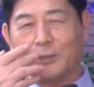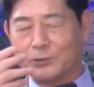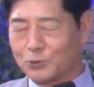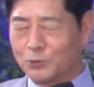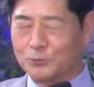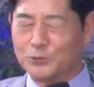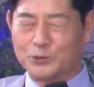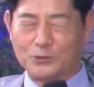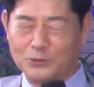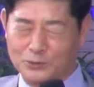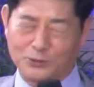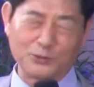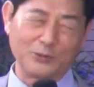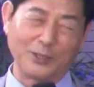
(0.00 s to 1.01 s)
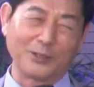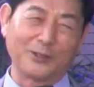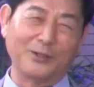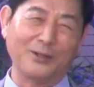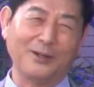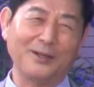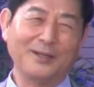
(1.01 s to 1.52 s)
저놈들이 늘
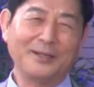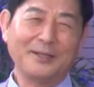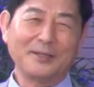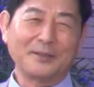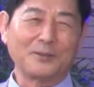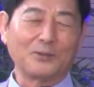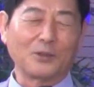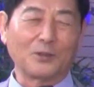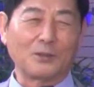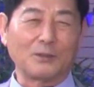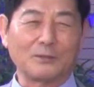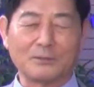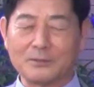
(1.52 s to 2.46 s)
그런다니까. 내가